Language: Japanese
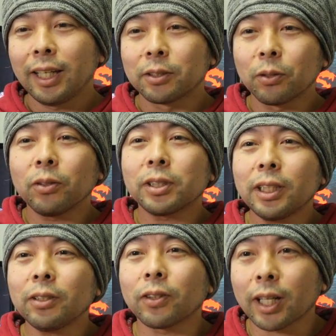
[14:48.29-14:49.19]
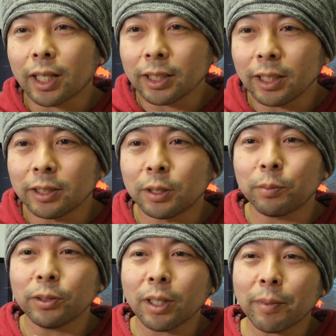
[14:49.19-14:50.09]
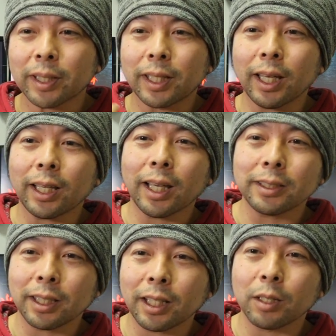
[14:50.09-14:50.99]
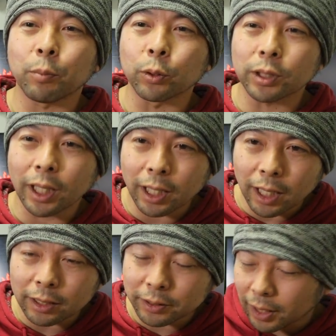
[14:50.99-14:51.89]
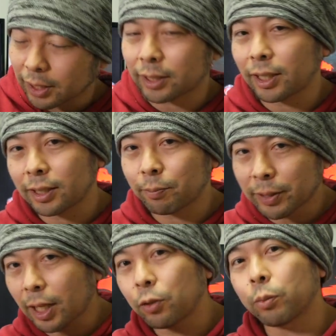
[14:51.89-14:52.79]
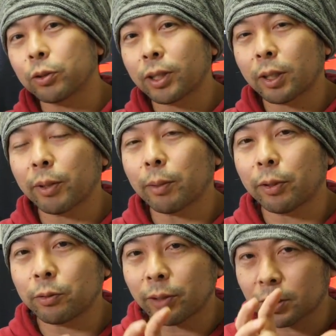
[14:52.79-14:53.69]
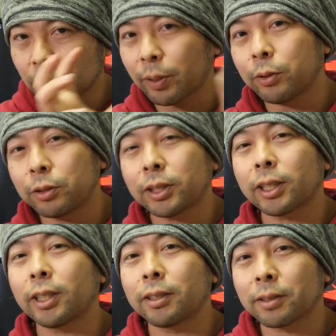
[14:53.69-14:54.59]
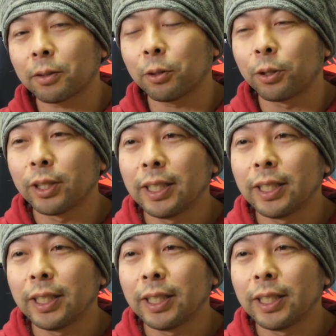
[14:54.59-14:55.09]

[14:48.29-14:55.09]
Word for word: そのシーンの中に自分がまだ体験してないボスキャラクターだったり、まあ、最後のボスがたまたま私の場合映っちゃったんですけど、